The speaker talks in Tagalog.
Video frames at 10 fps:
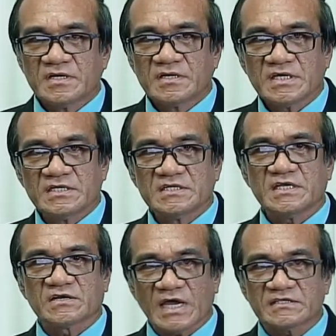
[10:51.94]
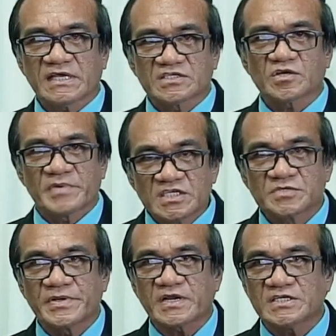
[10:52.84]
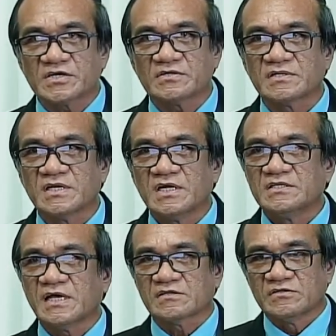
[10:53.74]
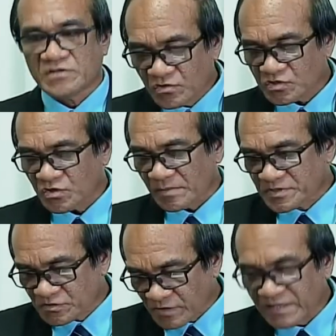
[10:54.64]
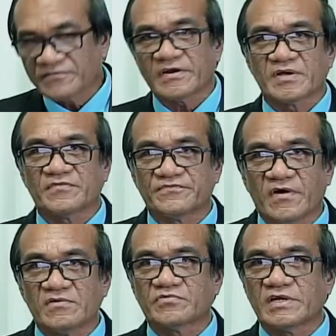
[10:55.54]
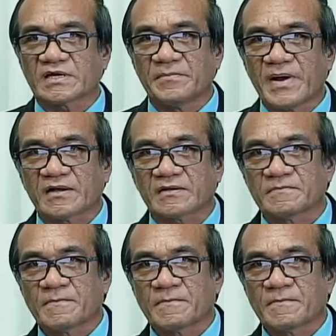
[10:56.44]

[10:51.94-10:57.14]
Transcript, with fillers: in the writings of inspiration that those who have strayed from the fold will come back